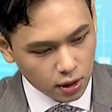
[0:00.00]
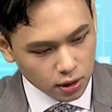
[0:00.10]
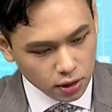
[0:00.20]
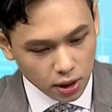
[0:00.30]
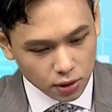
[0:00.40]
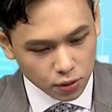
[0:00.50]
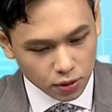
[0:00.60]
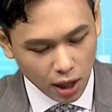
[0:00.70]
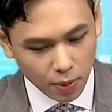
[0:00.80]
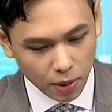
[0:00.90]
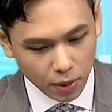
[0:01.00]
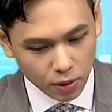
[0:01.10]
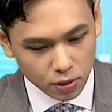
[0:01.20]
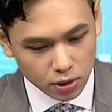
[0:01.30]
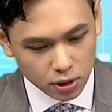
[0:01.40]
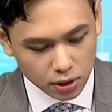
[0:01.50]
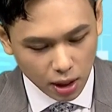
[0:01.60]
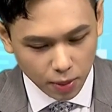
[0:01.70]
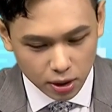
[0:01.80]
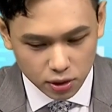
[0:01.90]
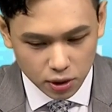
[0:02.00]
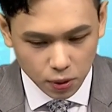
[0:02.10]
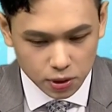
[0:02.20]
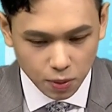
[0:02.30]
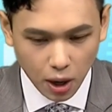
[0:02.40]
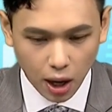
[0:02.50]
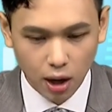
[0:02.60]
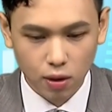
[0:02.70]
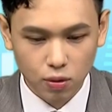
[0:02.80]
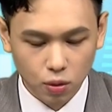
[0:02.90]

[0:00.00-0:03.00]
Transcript: 既然说大盘没问题，大盘的机会这么好，